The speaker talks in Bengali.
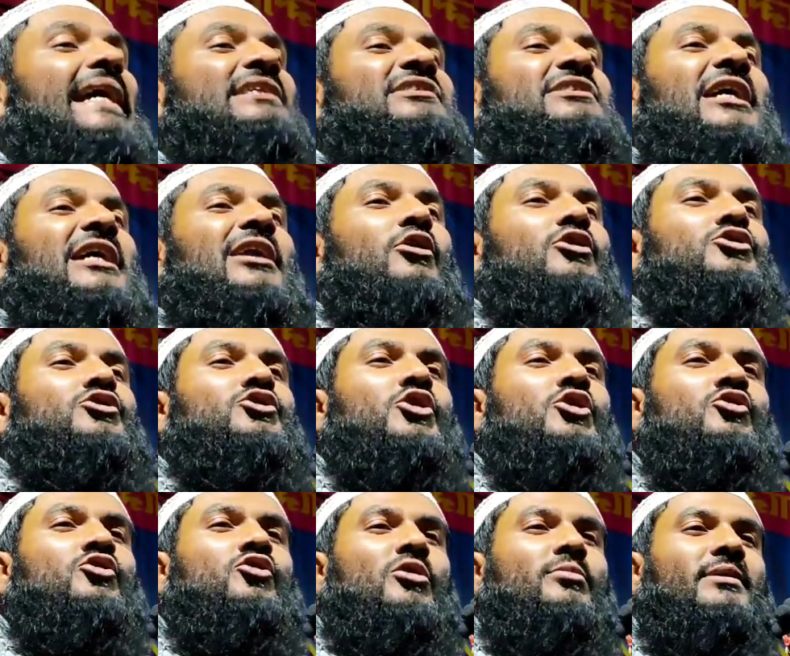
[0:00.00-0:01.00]
জ্ঞান যারা
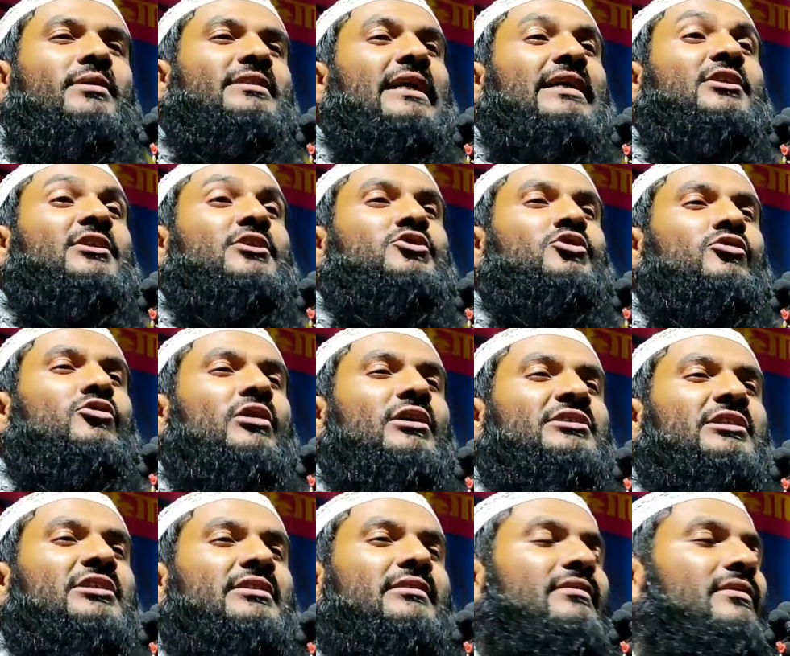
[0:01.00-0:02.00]
অর্জন করবে তাদের জন্য
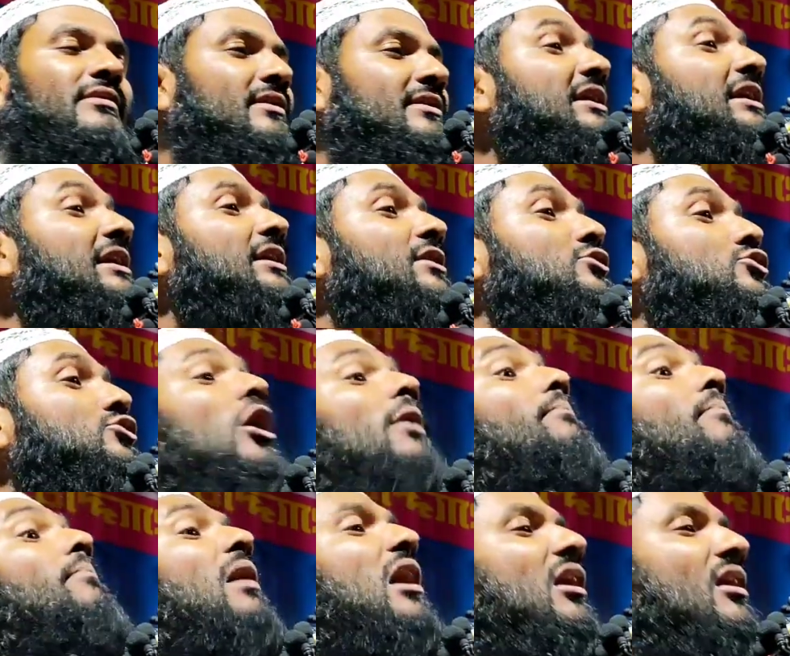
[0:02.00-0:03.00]
আছে কি
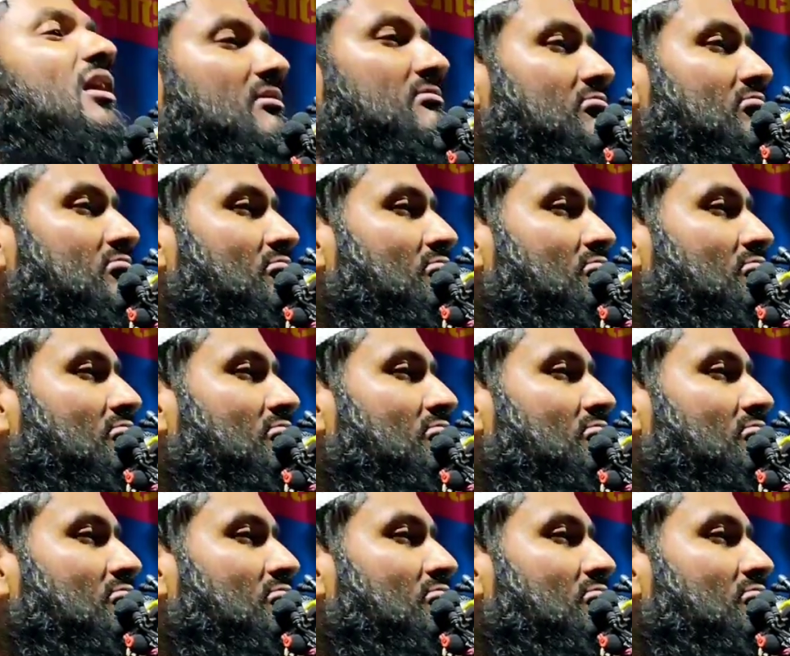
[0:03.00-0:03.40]
সম্মান